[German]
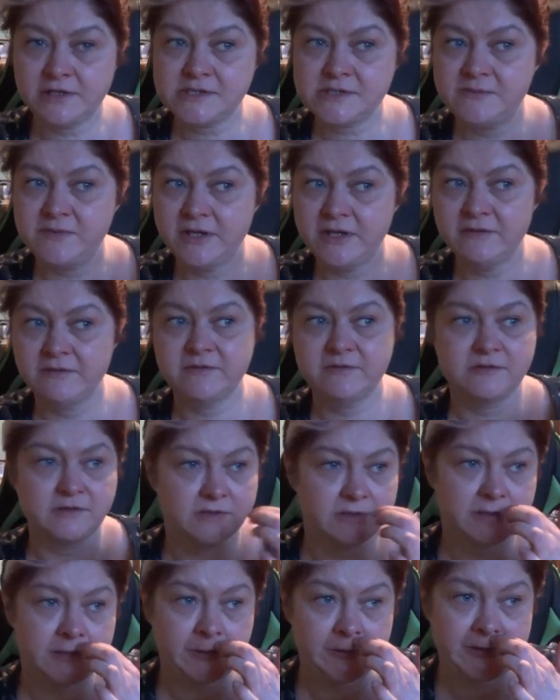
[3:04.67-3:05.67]

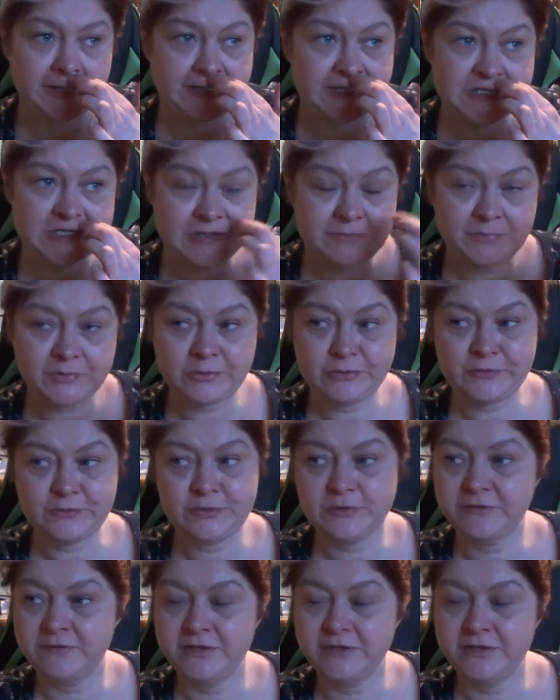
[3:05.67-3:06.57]
deswegen theoretische Prüfung,